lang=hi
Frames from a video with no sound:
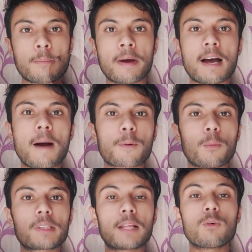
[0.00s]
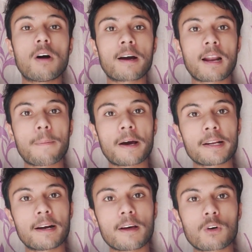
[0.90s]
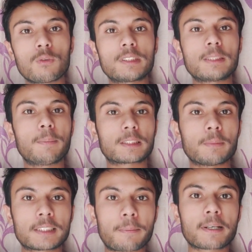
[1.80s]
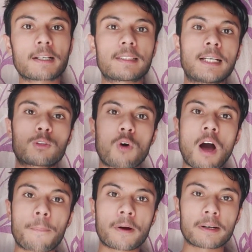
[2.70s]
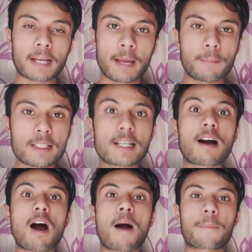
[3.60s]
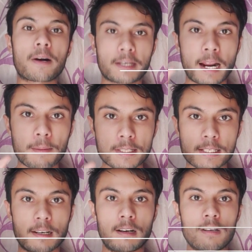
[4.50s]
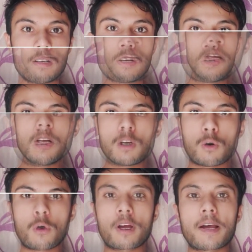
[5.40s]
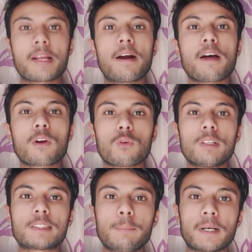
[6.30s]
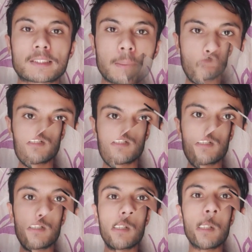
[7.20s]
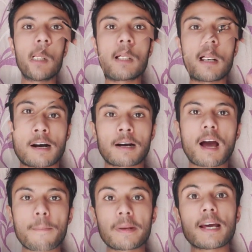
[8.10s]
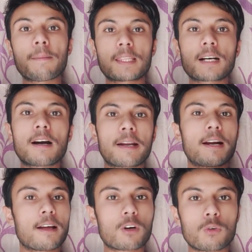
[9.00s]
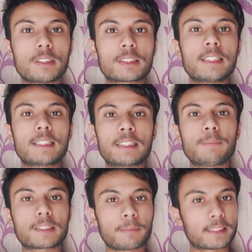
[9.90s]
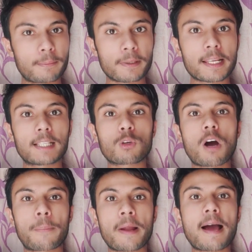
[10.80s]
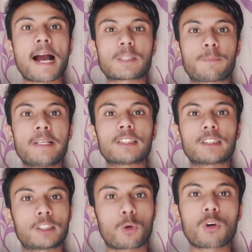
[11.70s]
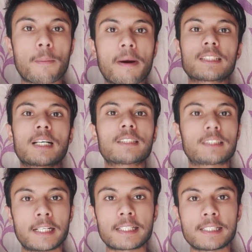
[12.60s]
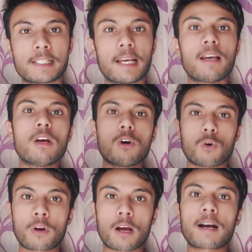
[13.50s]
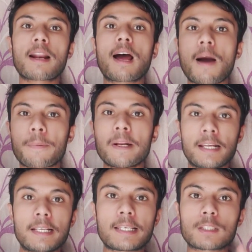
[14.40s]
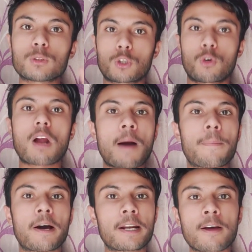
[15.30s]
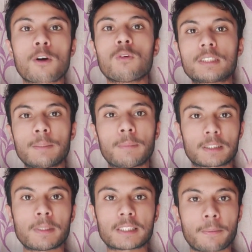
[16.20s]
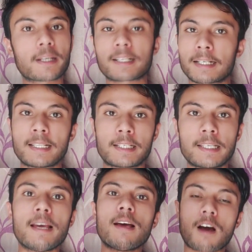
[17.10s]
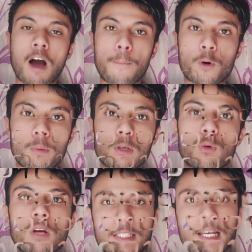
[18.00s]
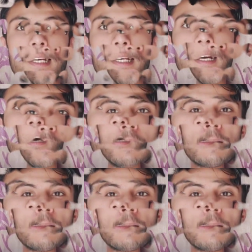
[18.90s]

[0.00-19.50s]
मैं आपको बता दूं अगर आप हरियाणा रोडवेज की बस में सफर करते हैं तो आपका टाइम बचेगा आपका किराया बचेगा और हरियाणा रोडवेज की बसें बहुत कंफर्टेबल हैं अगर आपने अब तक हरियाणा रोडवेज की किसी बस में सफर किया तो अपना एक्सपीरियंस जरूर हमारे साथ शेयर कीजिए और अगर आपने नहीं किया तो जरूर आप हरियाणा रोडवेज की बस में सफर करके देखिए आपको बिल्कुल अच्छा लगेगा